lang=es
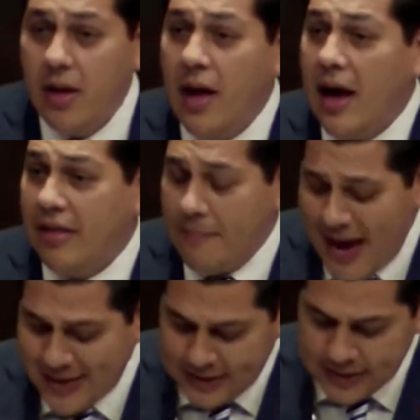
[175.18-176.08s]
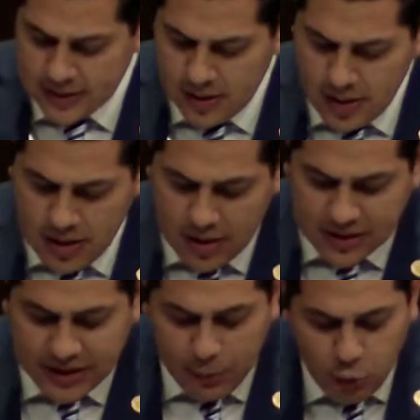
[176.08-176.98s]
Además,
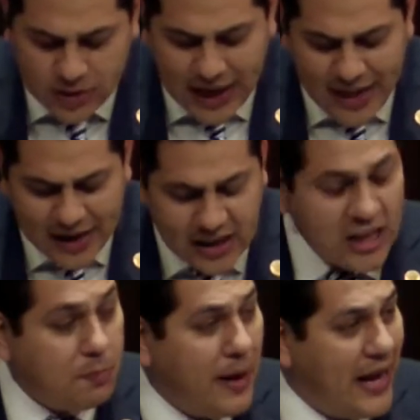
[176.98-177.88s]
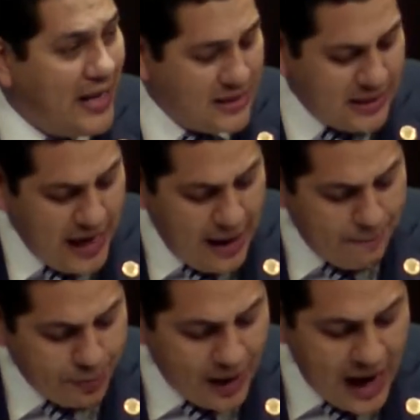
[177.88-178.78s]
se busca dar transparencia
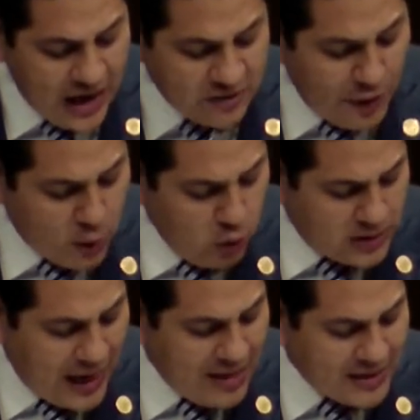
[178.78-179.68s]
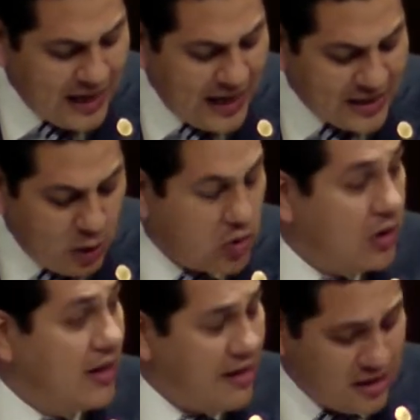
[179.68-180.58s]
a las facultades de las
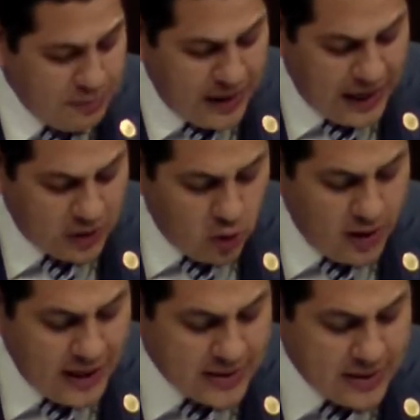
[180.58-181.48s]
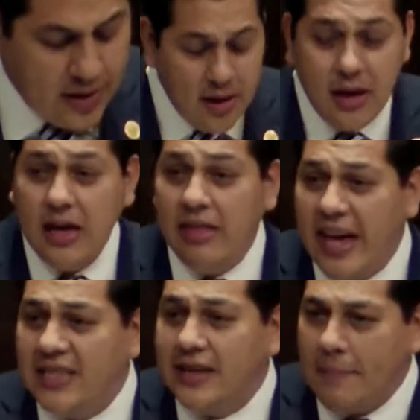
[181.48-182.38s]
autoridades migratorias y de
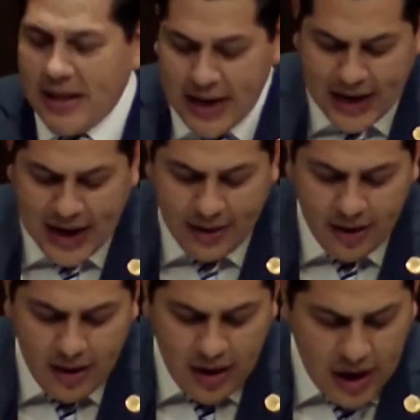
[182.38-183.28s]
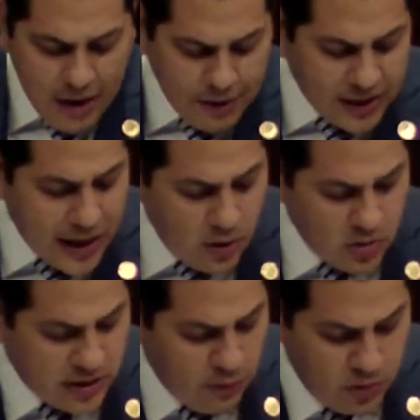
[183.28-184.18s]
esta manera evitar
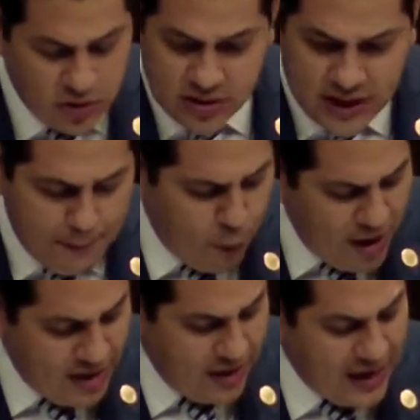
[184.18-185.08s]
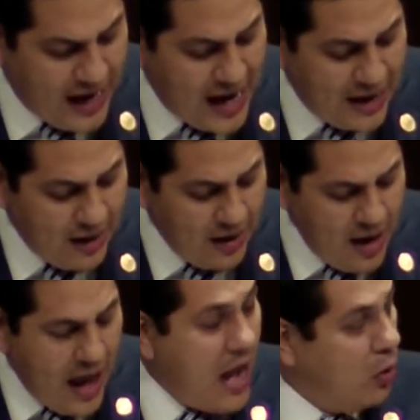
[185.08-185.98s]
los abusos que pueden llegar
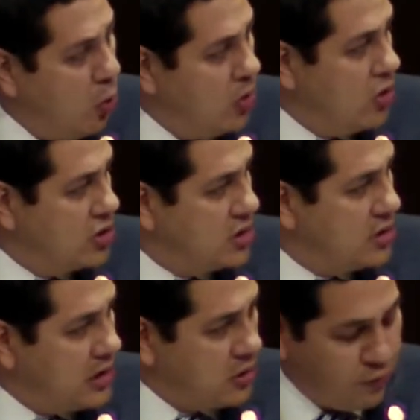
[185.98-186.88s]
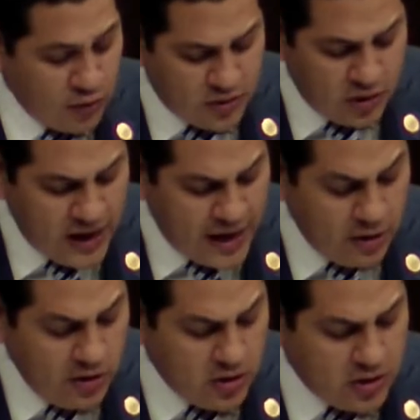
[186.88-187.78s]
algunos de sus
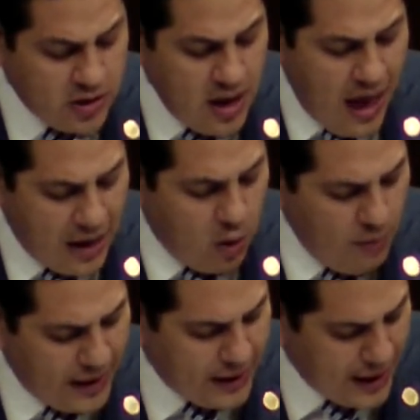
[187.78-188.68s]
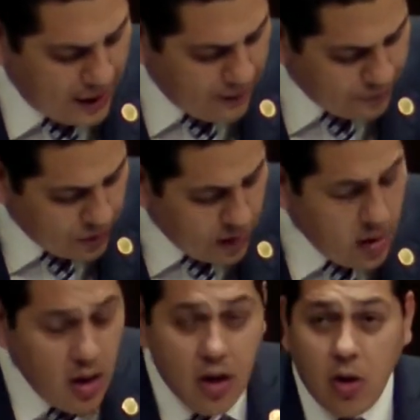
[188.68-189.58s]
funcionarios a cometer.
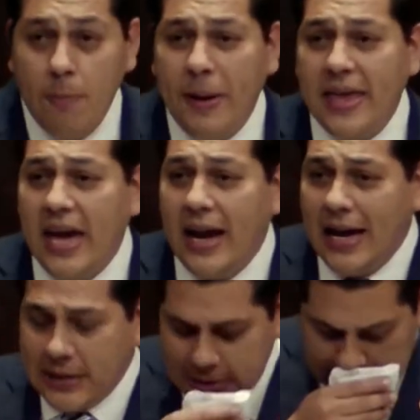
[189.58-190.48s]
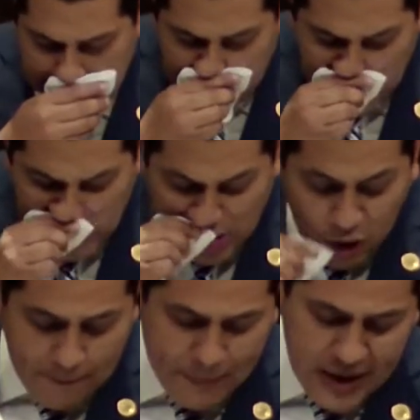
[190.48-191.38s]
Compañeras y
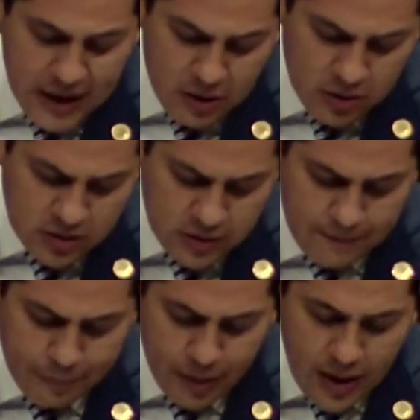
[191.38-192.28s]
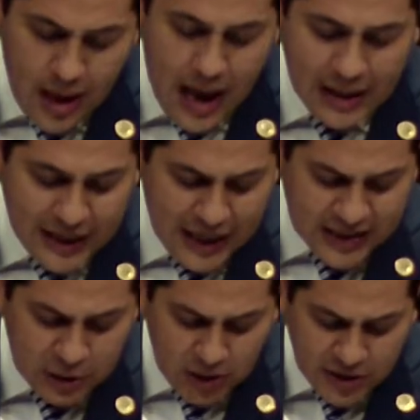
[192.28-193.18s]
compañeros, ante la
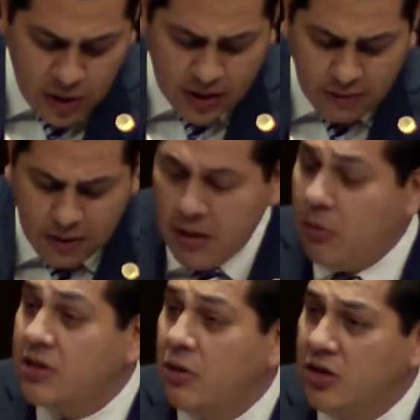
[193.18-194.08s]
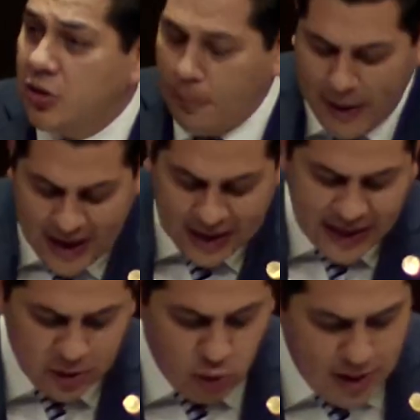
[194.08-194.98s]
situación que vivimos en nuestro país
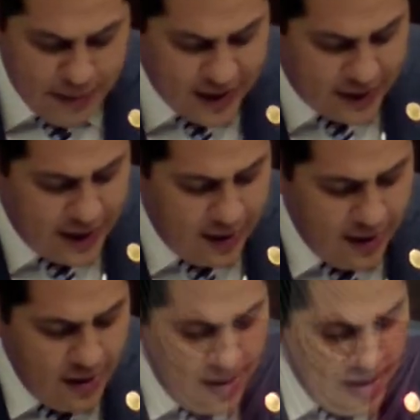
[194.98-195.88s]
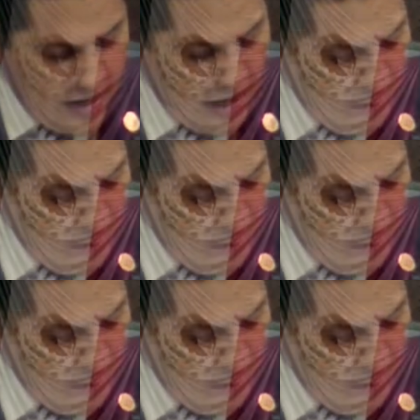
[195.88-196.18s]
actualmente, que